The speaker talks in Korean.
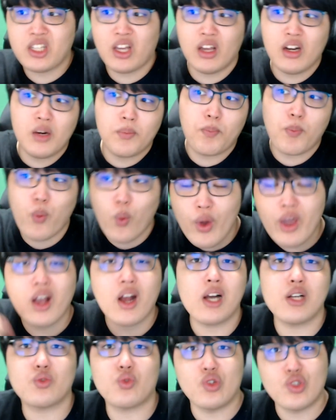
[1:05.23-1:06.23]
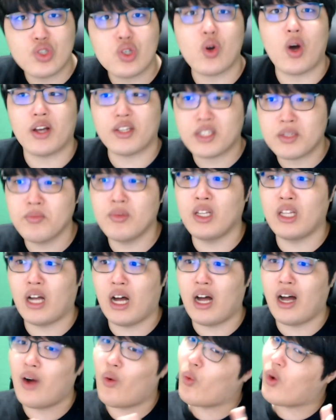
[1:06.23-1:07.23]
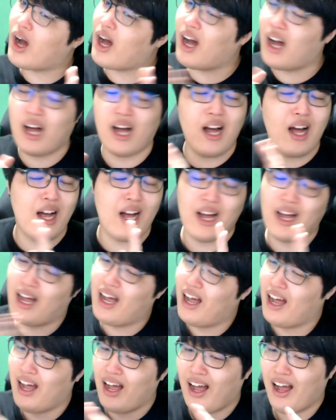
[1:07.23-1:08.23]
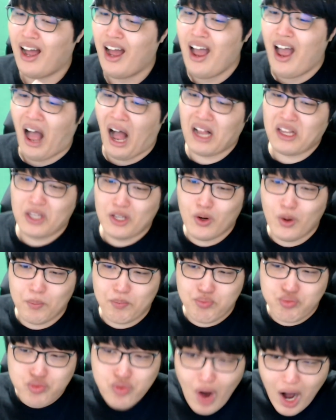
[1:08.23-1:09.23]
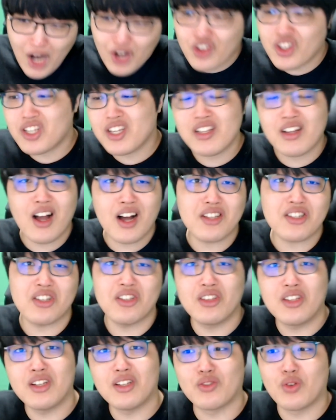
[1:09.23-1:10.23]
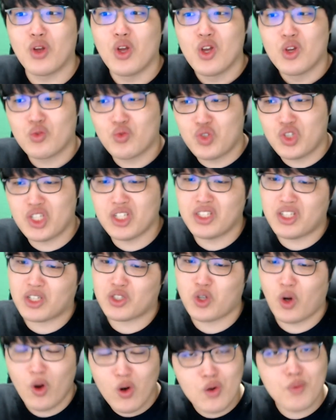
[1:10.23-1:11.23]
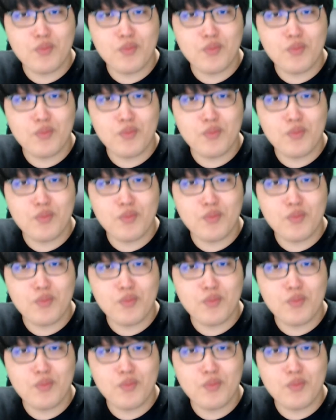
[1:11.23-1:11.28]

얘를 포획할 수 있을 것 같습니다 와 아니 이런 부하 귀신까지 있는 귀신을 진짜 처음